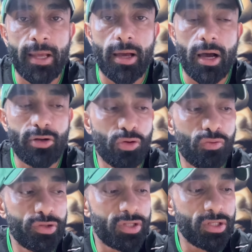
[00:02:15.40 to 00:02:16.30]
А кто
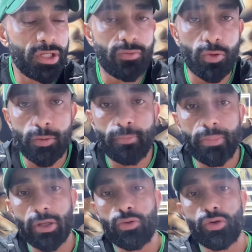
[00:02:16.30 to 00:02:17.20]
вот сидит, вот
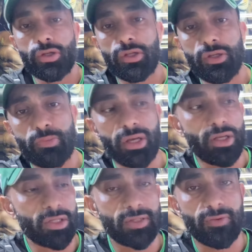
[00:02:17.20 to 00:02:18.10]
подходит и
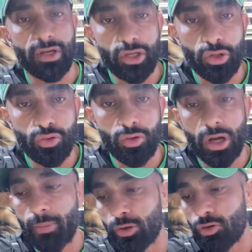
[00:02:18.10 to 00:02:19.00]
поел свою еду,
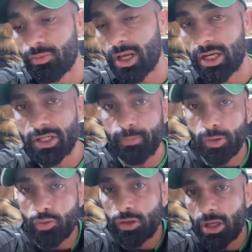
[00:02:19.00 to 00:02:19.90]
а потом дальше
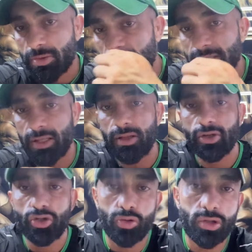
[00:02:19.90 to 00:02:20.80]
подходит там со стола
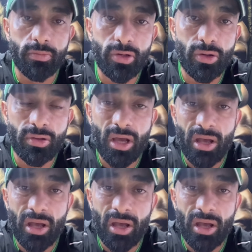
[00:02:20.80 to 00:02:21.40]
что-то берет,